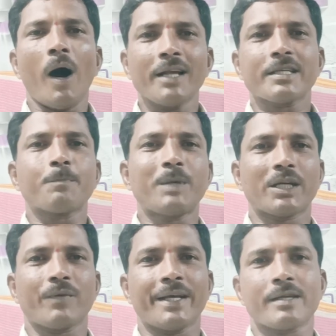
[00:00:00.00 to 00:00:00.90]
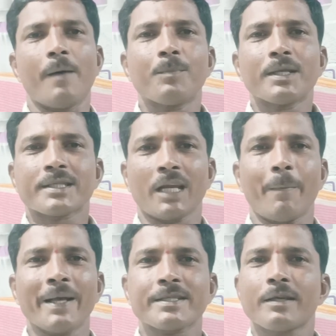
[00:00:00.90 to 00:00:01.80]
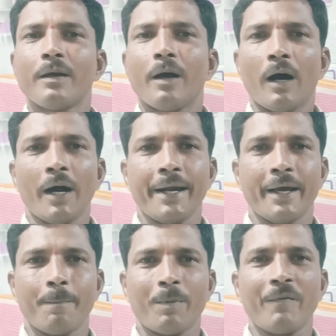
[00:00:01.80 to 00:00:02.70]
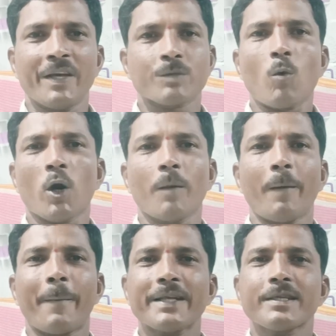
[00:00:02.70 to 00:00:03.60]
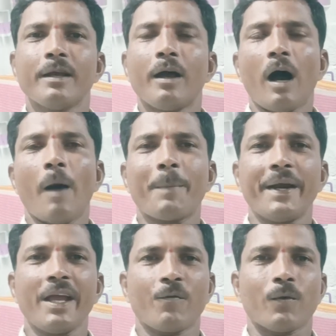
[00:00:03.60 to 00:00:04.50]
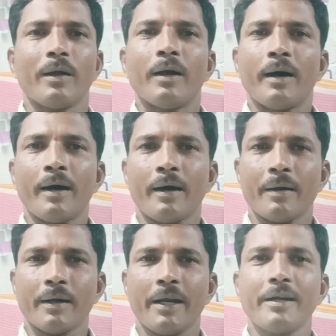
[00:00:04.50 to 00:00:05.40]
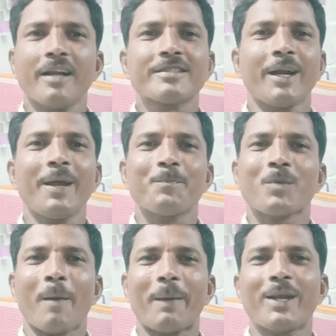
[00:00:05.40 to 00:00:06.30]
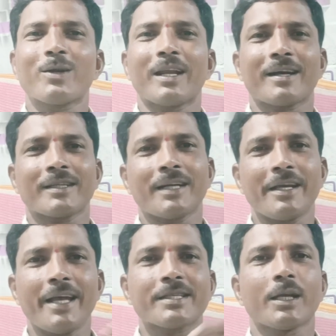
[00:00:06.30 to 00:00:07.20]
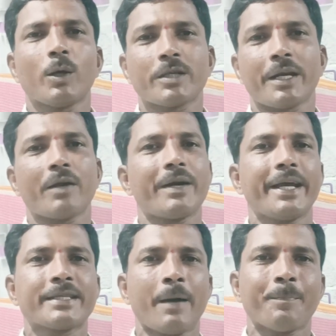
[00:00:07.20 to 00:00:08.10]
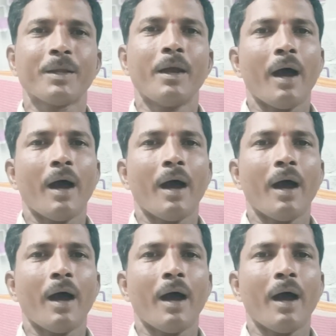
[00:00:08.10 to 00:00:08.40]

ఆల్ సబ్జెక్ట్ వైజ్గా సిలబస్ అండ్ ప్రీవియస్ మోడల్ పేపర్స్ ఆ పీడిఎఫ్ డీటెయిల్స్ అండి పర్టికులర్ గత డిఎస్సిలో జరిగినటువంటి ఎగ్జామ్